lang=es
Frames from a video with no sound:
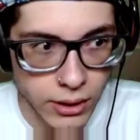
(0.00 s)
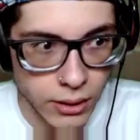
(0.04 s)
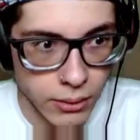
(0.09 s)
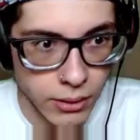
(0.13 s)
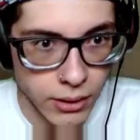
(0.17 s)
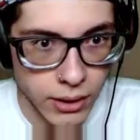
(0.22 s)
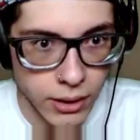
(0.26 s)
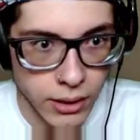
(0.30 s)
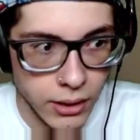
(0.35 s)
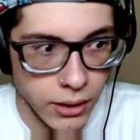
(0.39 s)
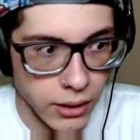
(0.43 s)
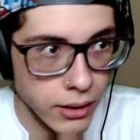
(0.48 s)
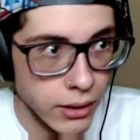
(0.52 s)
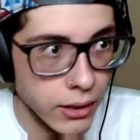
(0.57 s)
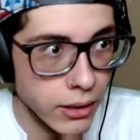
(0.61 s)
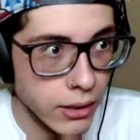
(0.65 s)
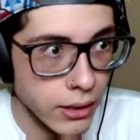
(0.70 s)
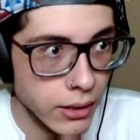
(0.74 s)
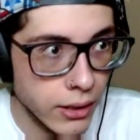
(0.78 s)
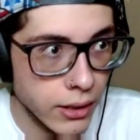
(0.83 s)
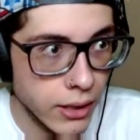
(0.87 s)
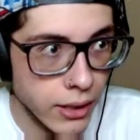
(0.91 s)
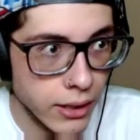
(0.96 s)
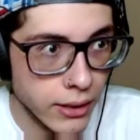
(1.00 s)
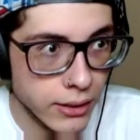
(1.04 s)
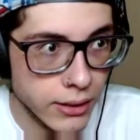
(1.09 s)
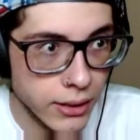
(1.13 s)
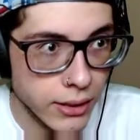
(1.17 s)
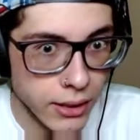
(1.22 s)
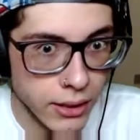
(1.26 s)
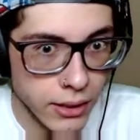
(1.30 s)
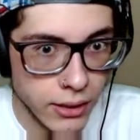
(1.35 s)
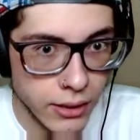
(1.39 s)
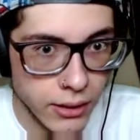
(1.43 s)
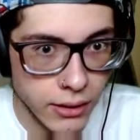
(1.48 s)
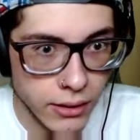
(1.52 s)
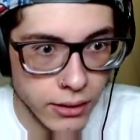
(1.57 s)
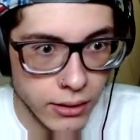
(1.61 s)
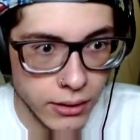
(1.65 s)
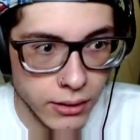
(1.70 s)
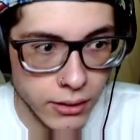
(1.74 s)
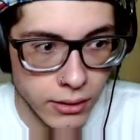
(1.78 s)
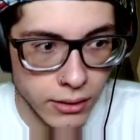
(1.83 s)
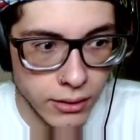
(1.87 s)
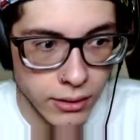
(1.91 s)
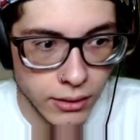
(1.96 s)
aquí. ¿Qué hay que hacer?
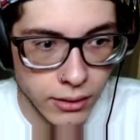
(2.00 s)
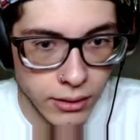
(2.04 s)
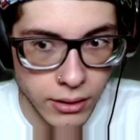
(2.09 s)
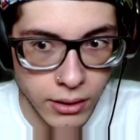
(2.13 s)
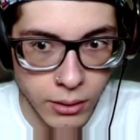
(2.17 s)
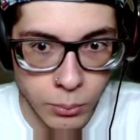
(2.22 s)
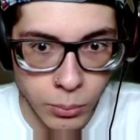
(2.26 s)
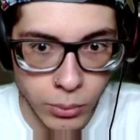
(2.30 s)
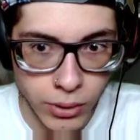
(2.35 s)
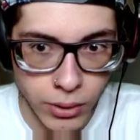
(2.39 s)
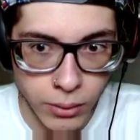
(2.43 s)
Y por el